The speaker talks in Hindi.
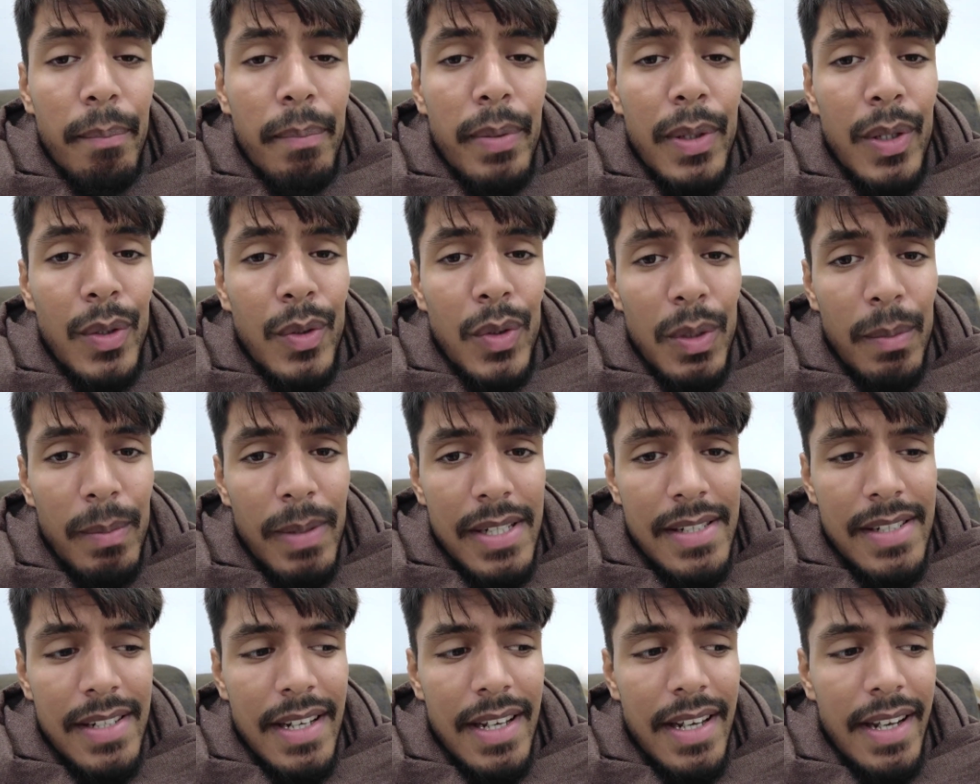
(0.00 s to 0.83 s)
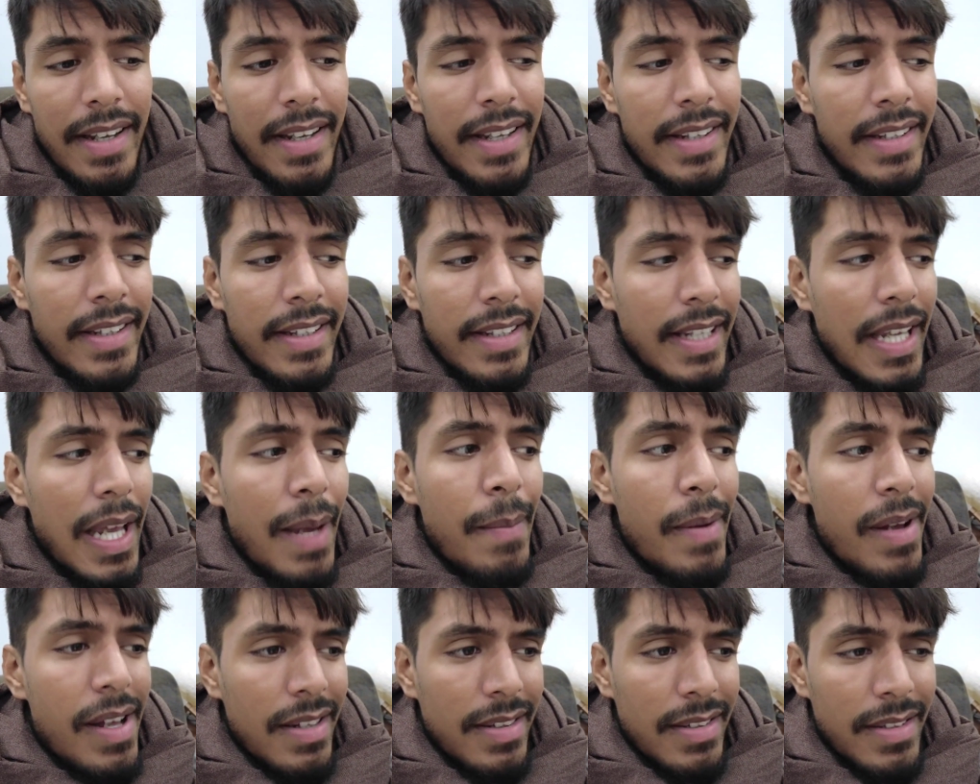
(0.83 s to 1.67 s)
बिल्कुल मजा आ गया कि क्या
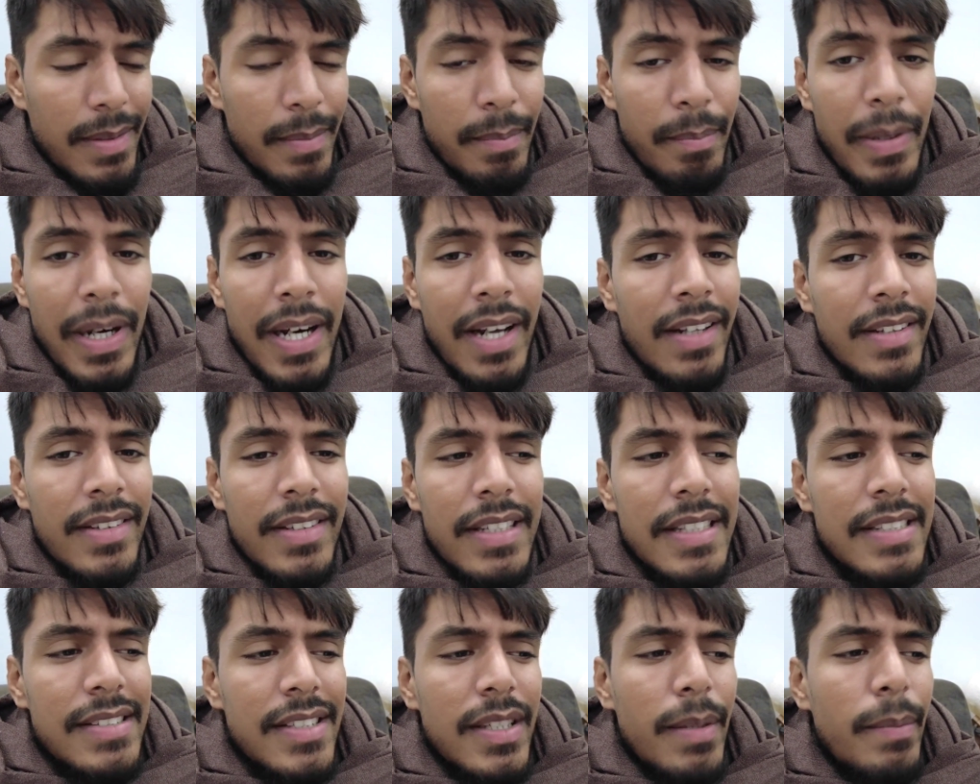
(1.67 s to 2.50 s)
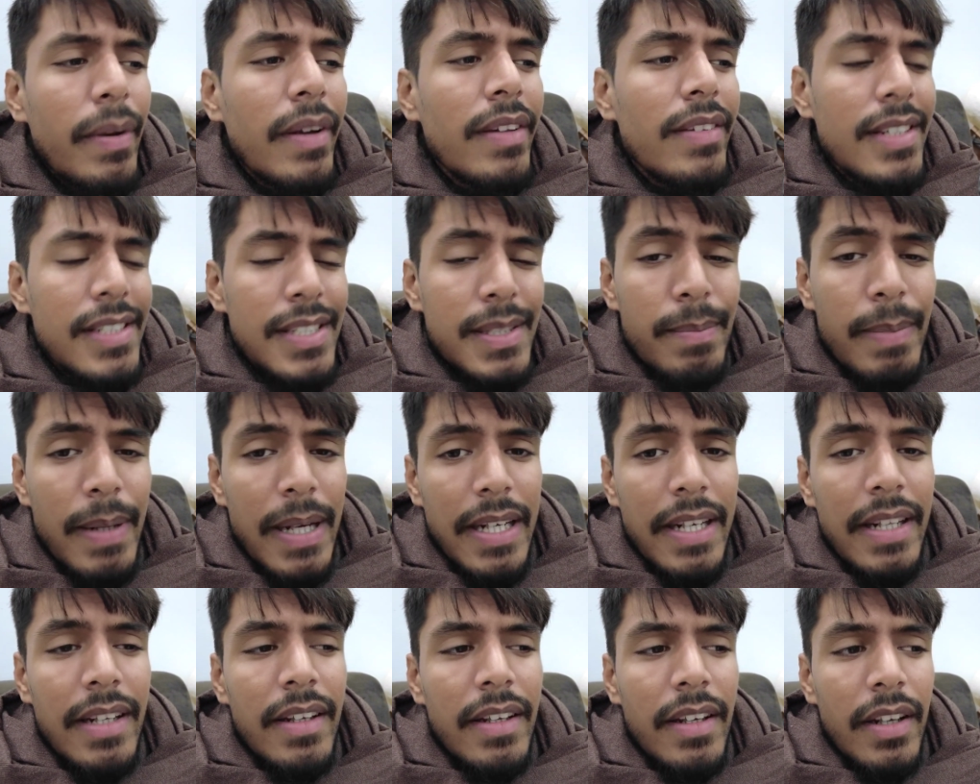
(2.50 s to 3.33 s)
बात है भारत ने जबरदस्त
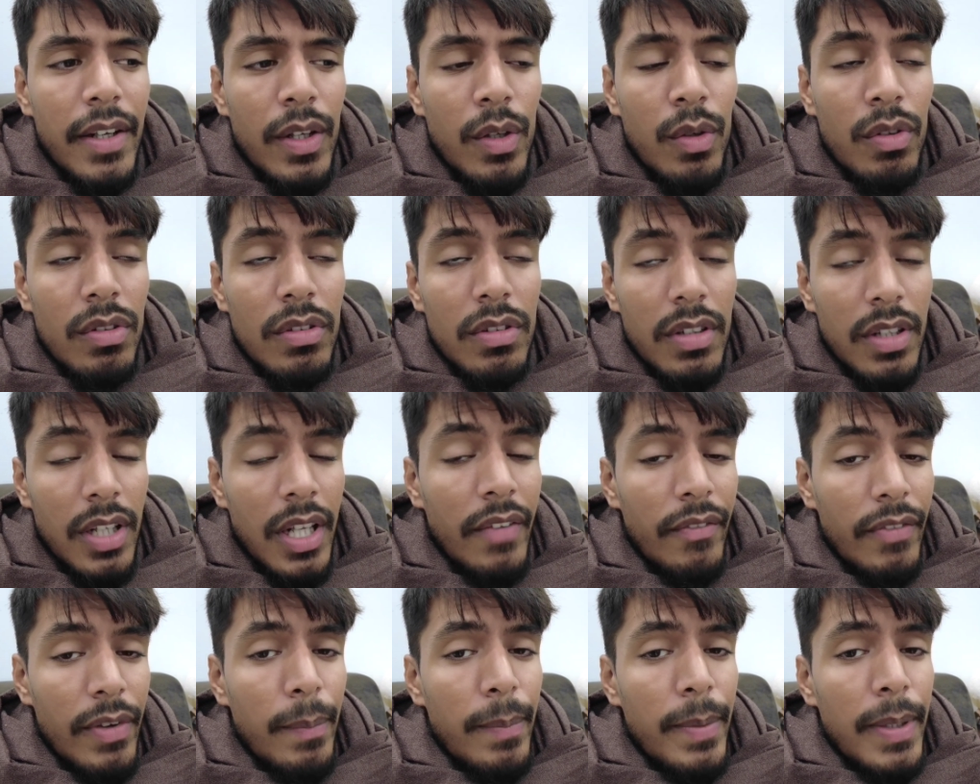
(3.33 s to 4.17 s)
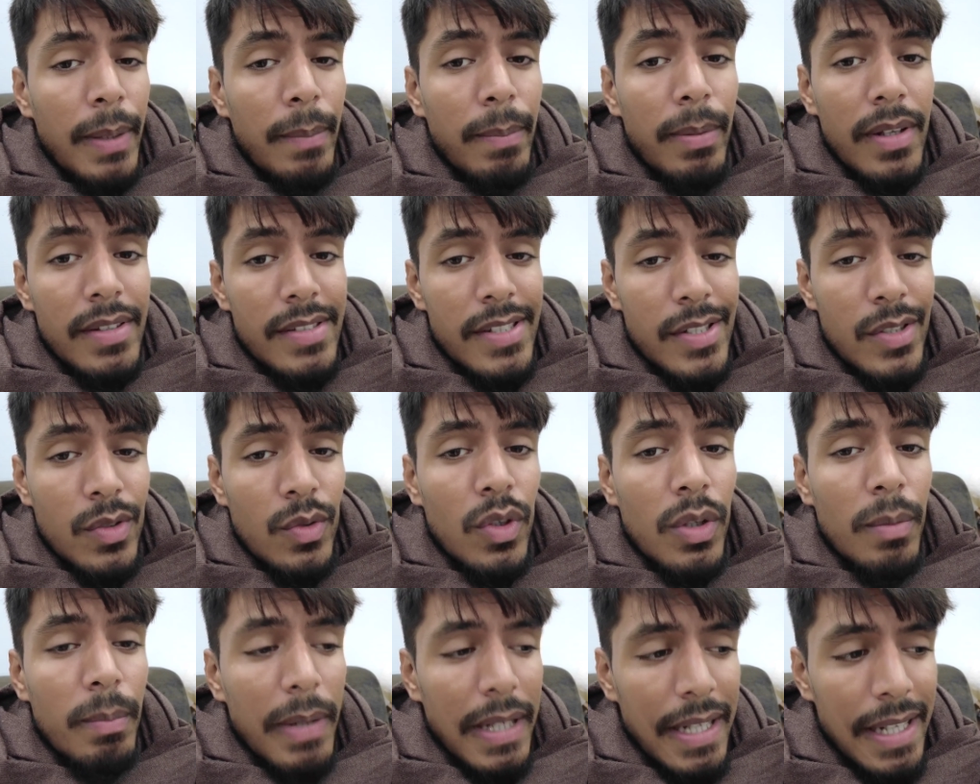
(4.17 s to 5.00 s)
बैटिंग करी और 350 प्लस
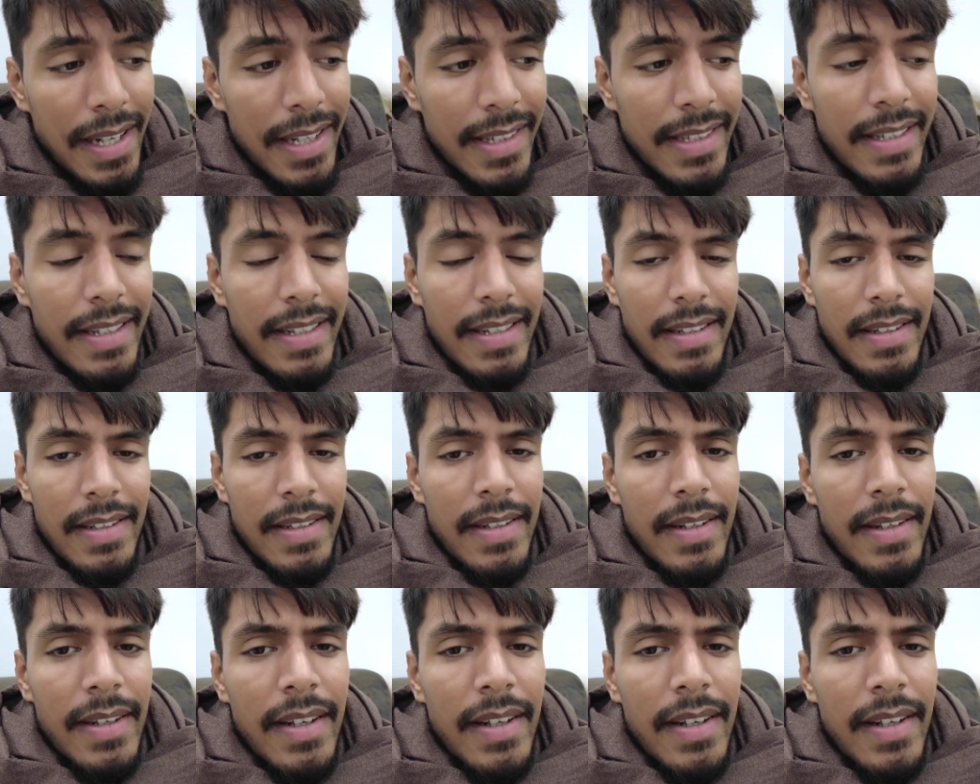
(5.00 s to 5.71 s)
स्कोर बना दिया